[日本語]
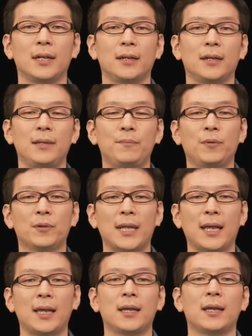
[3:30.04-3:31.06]
一方
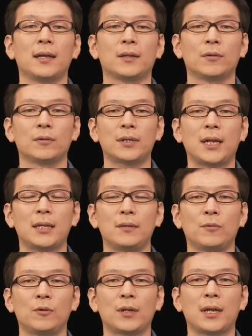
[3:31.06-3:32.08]
で、筐体に
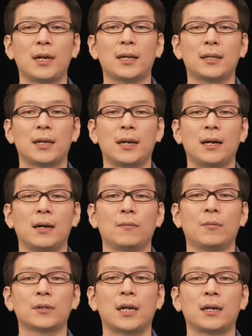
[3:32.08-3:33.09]
設けられた
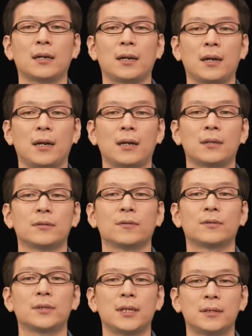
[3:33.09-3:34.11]
ボタンから
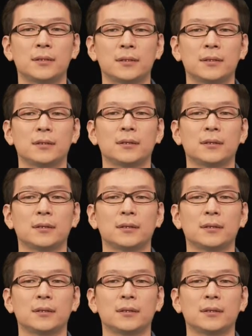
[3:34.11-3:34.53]
直接、